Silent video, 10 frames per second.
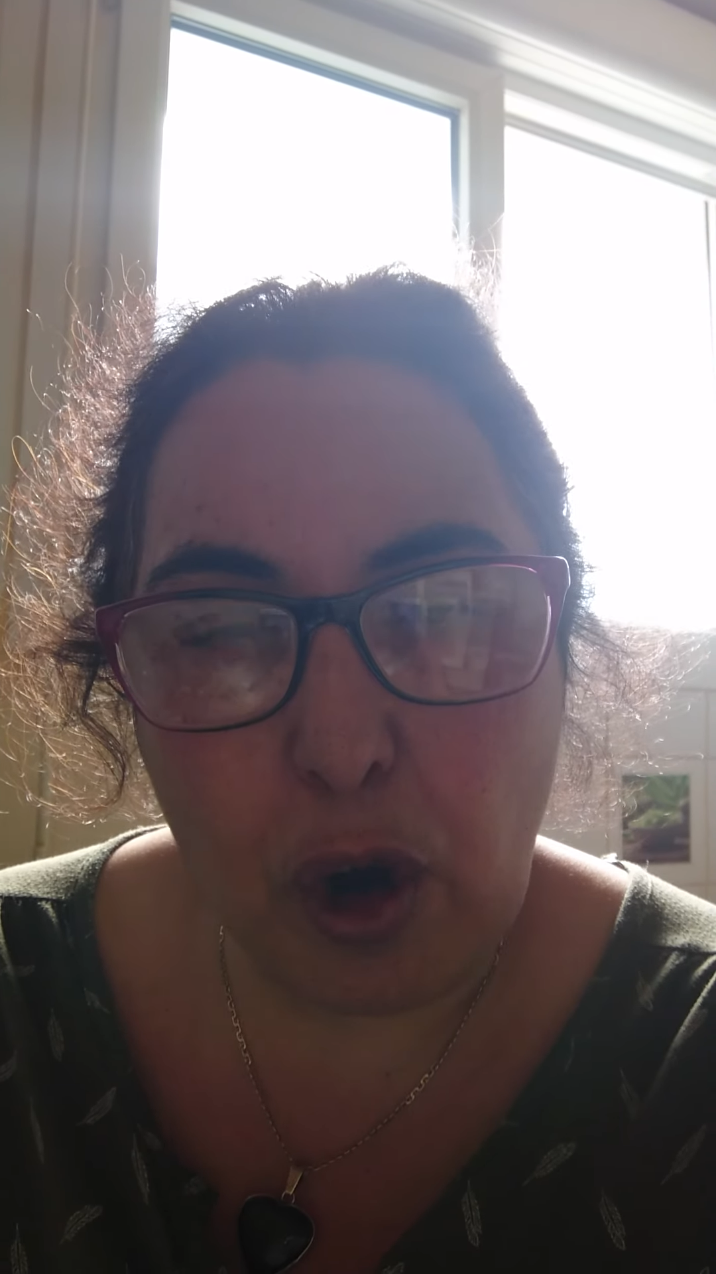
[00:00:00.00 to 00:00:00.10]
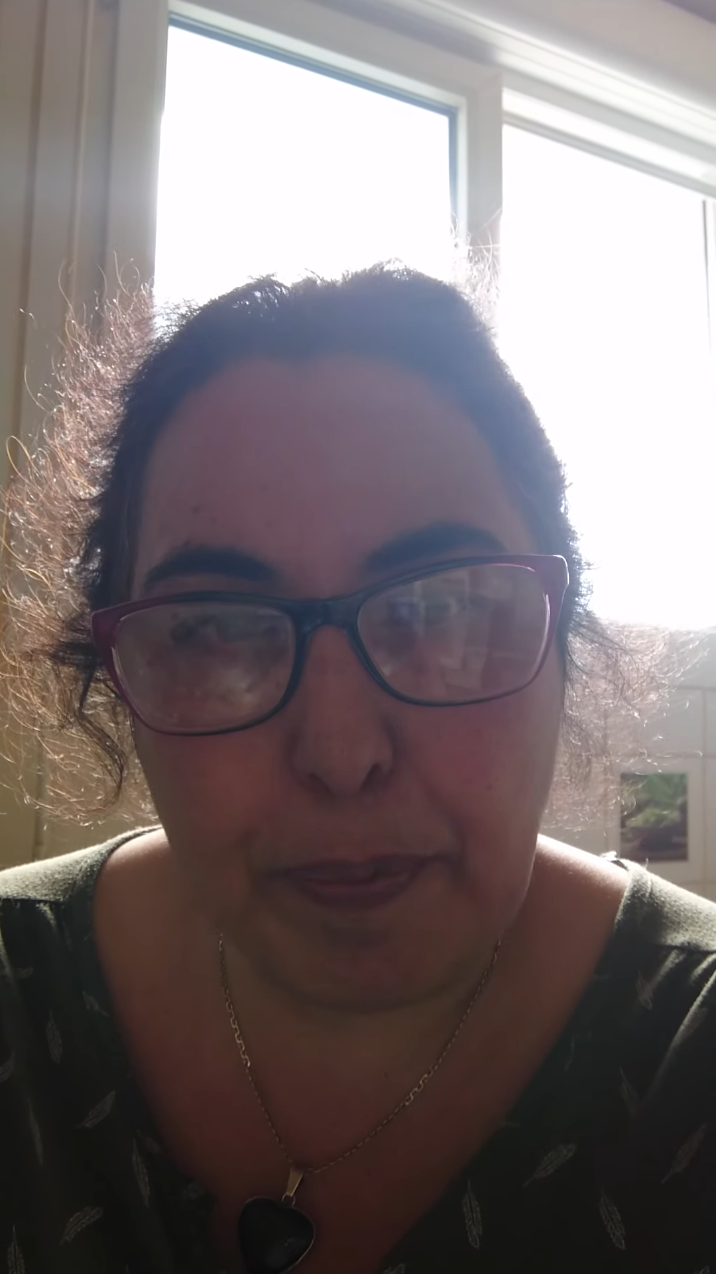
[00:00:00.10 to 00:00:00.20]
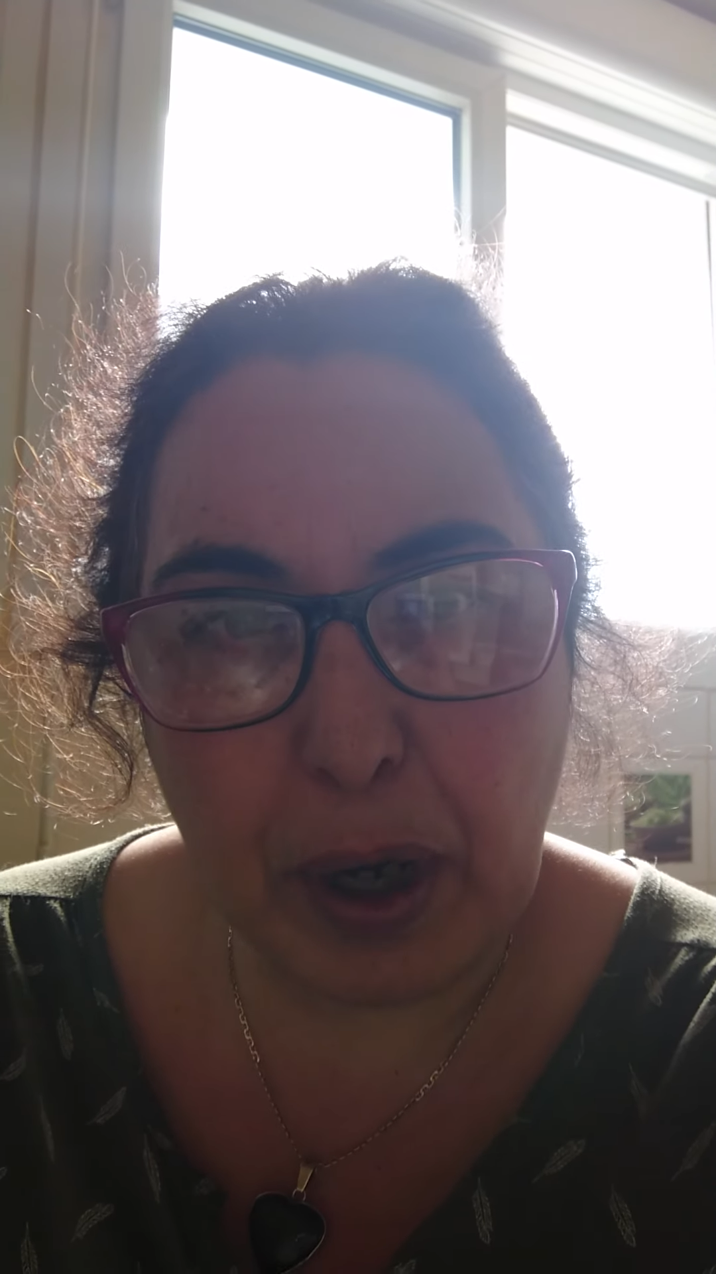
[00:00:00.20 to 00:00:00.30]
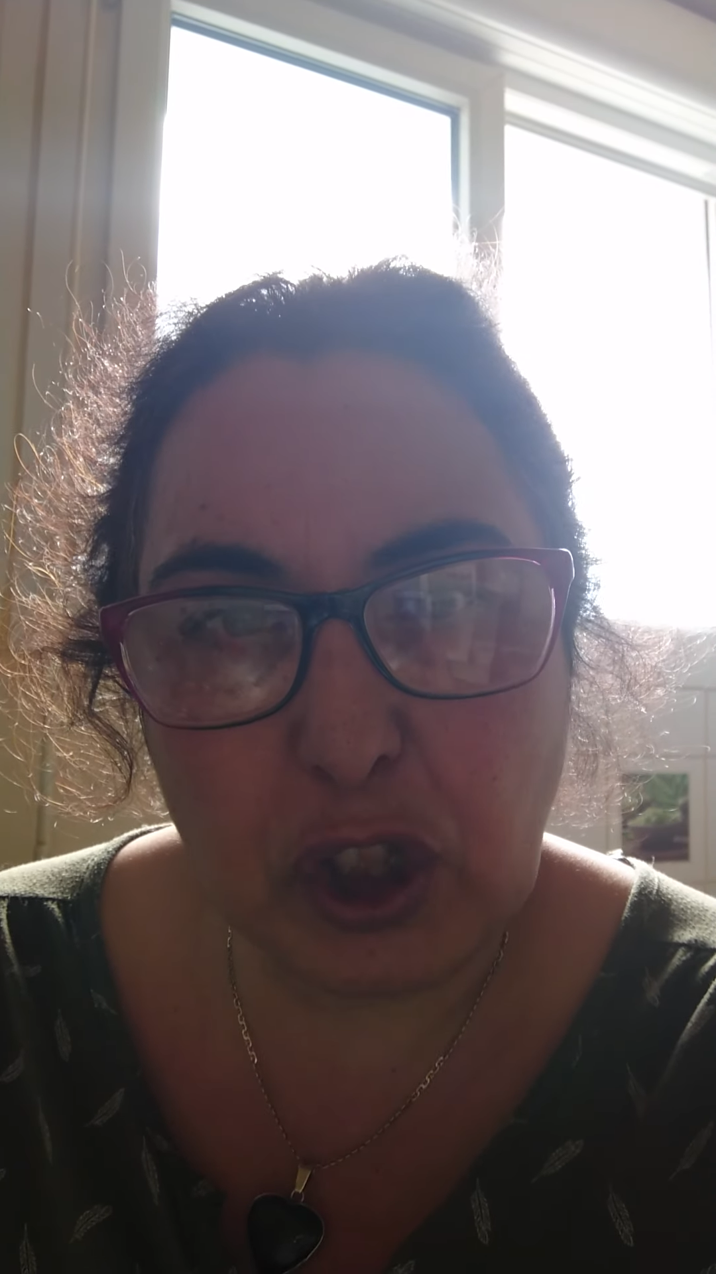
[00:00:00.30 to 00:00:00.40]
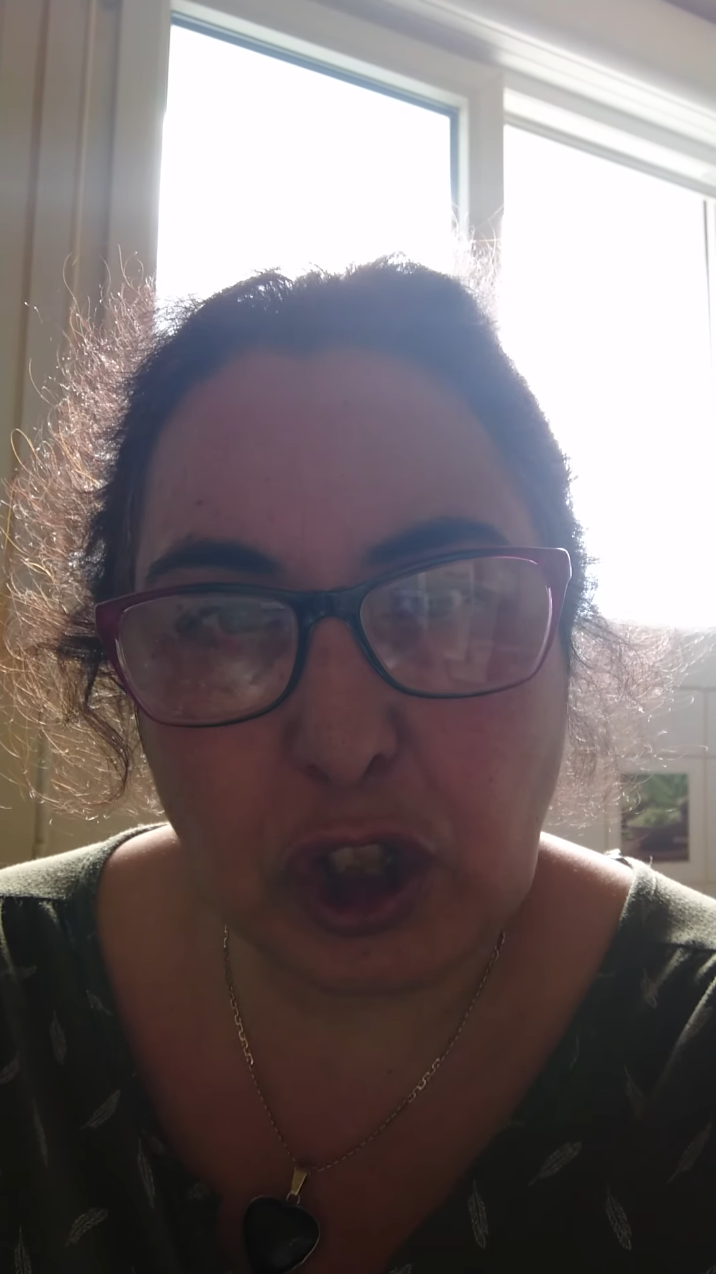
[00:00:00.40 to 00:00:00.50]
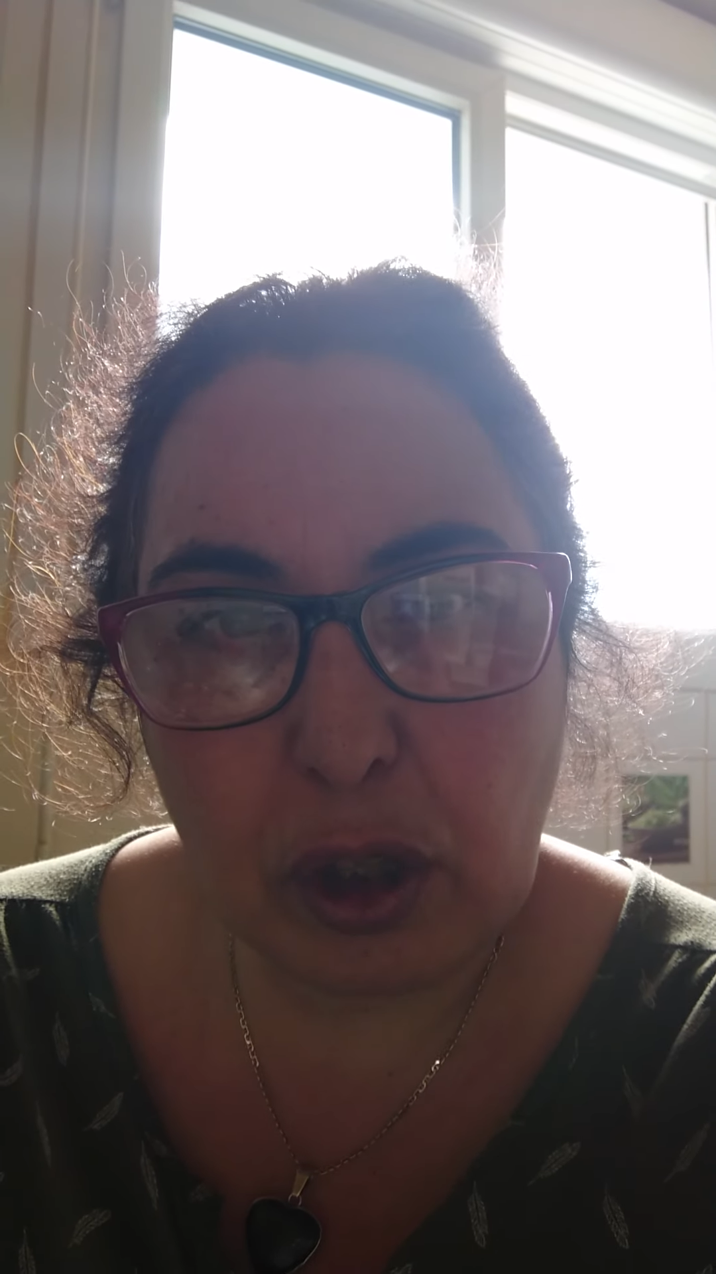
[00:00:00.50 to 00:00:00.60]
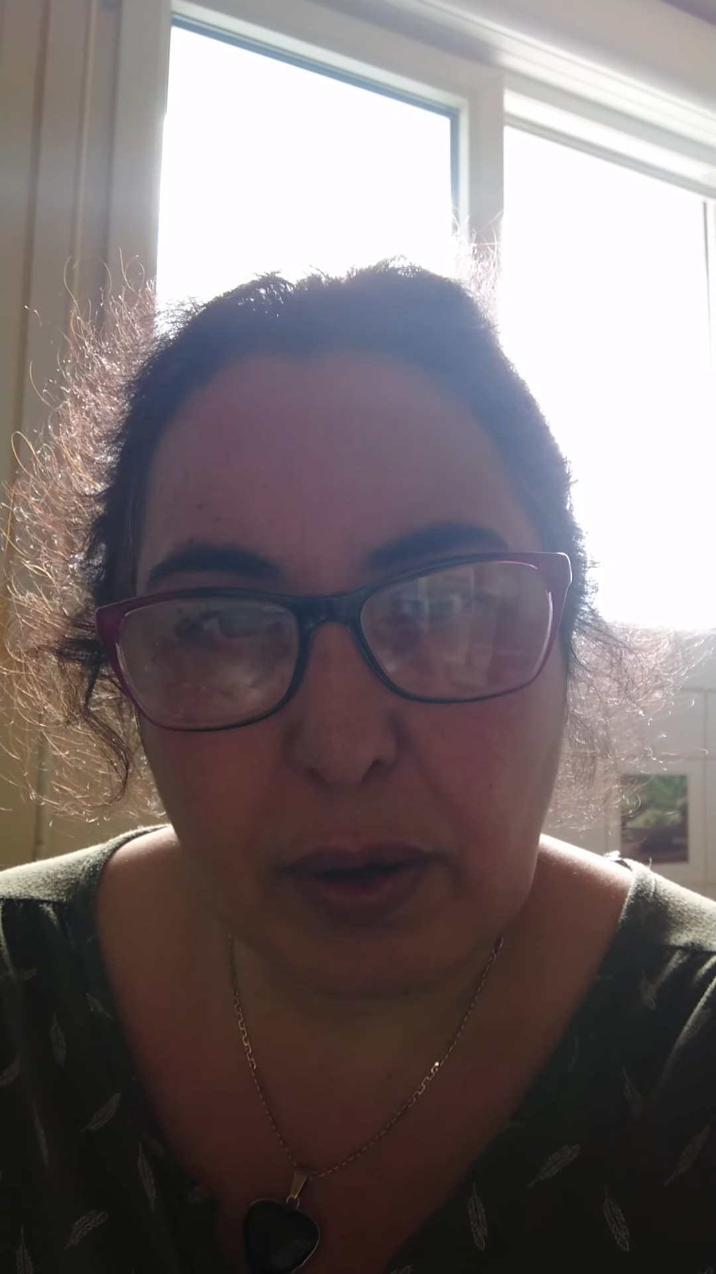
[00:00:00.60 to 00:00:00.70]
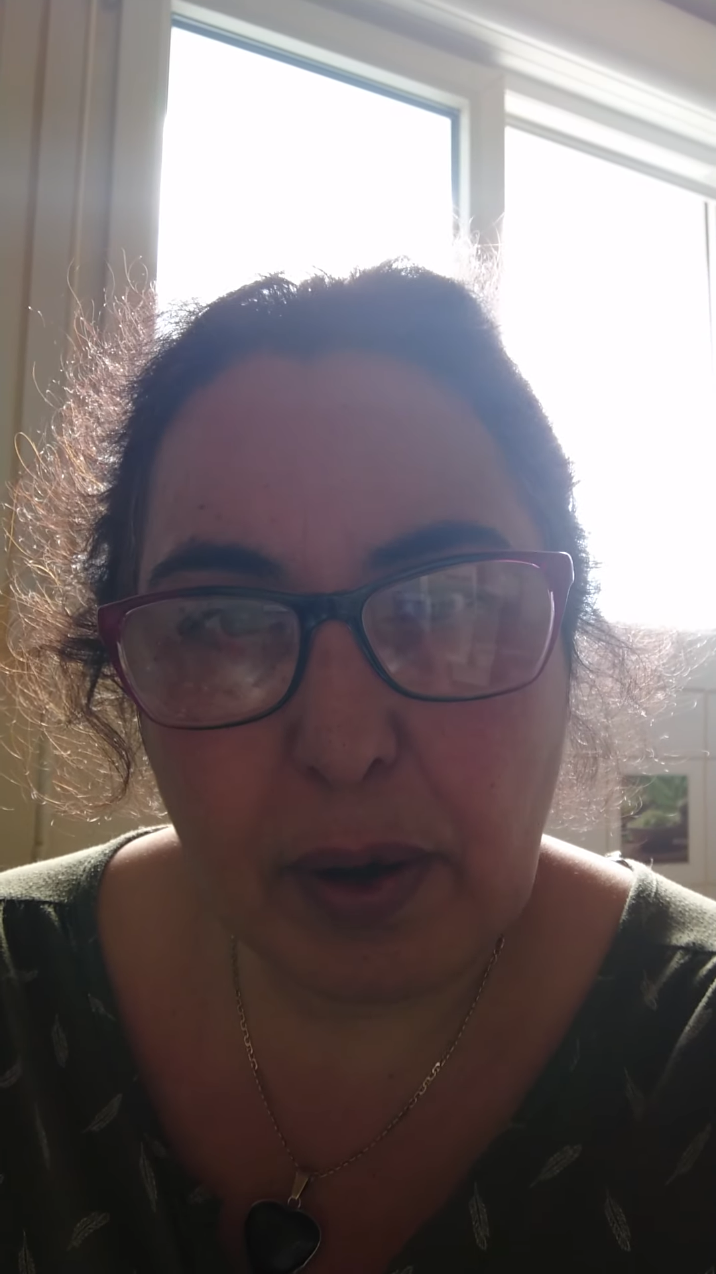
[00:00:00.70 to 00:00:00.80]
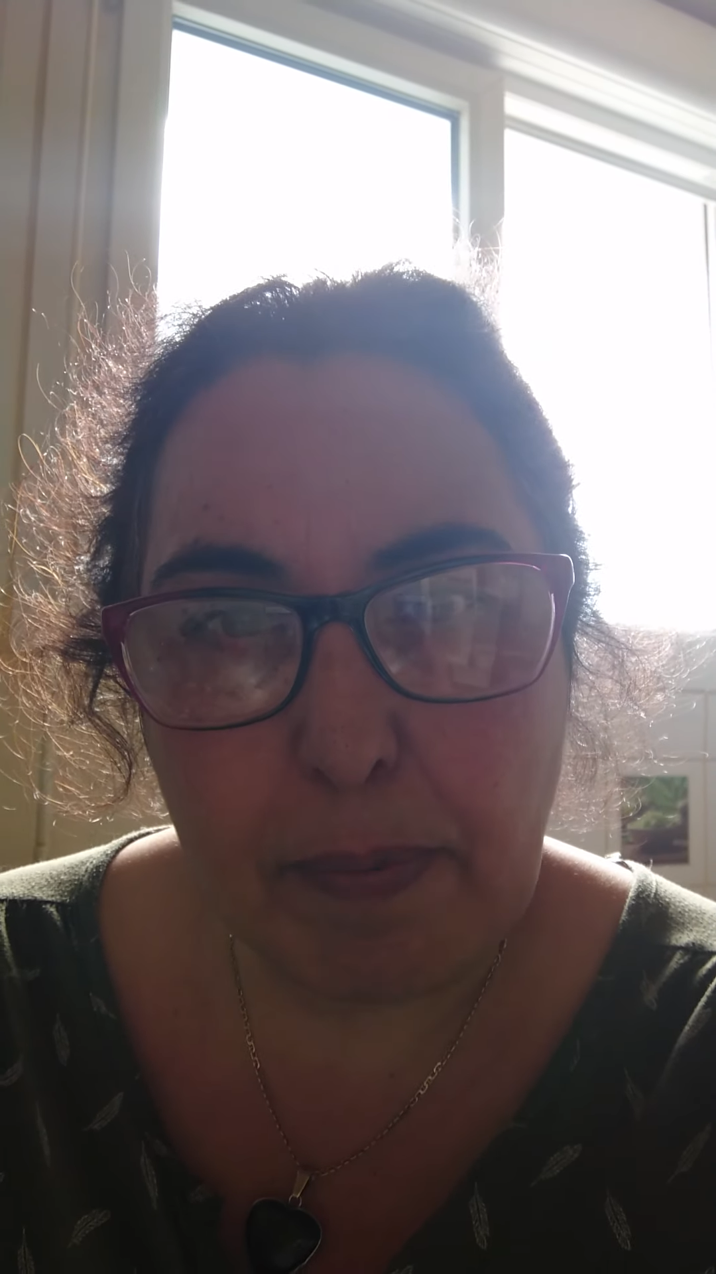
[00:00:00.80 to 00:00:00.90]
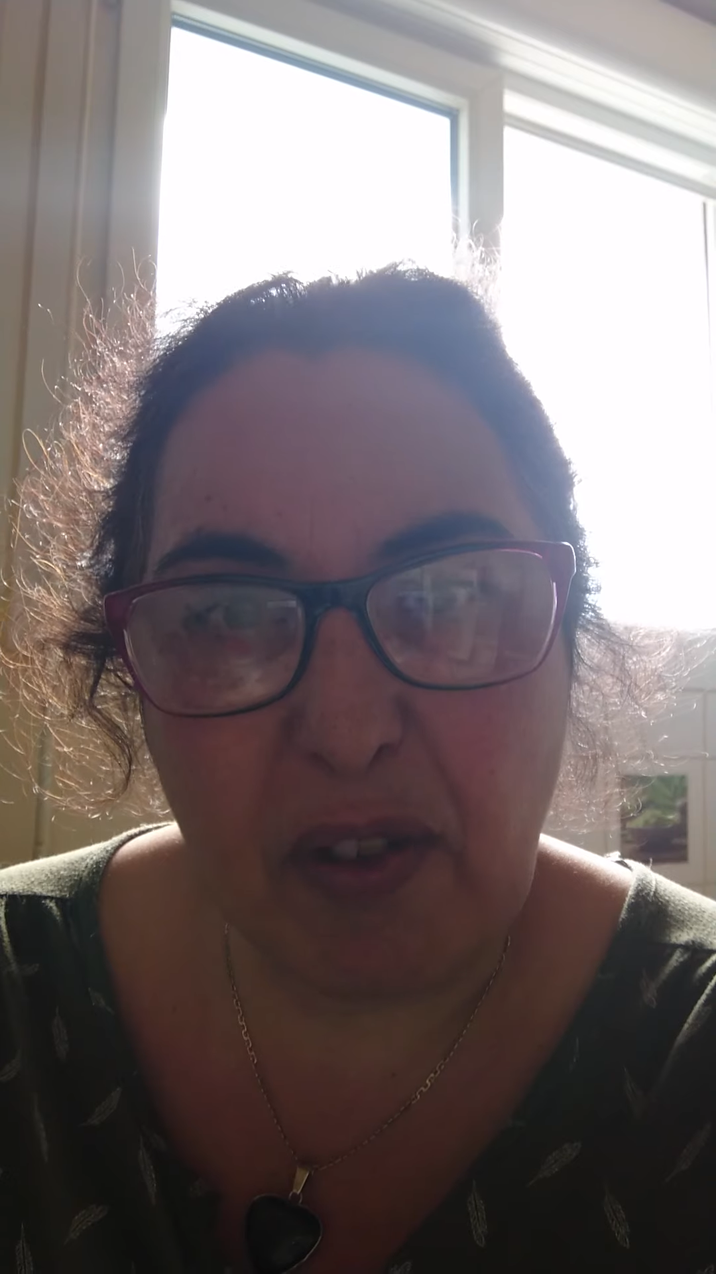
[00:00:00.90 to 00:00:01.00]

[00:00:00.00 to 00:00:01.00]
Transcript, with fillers: reproche